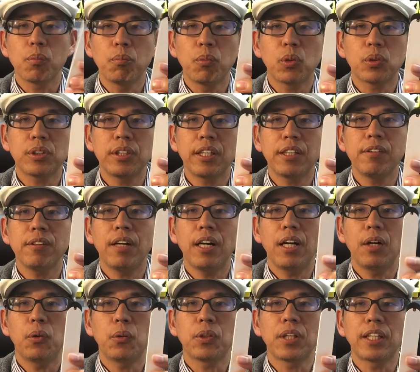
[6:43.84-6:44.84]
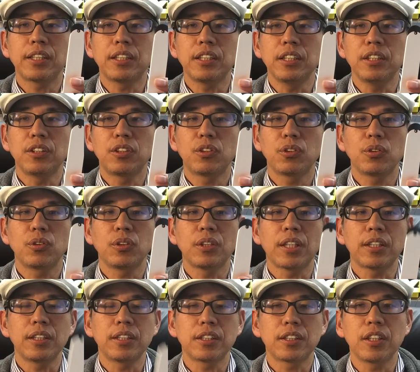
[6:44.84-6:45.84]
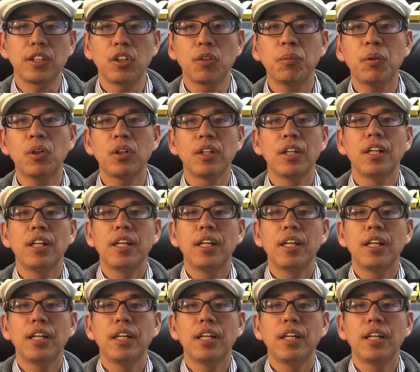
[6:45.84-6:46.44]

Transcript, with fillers: 目的は同じツールなんですけれども、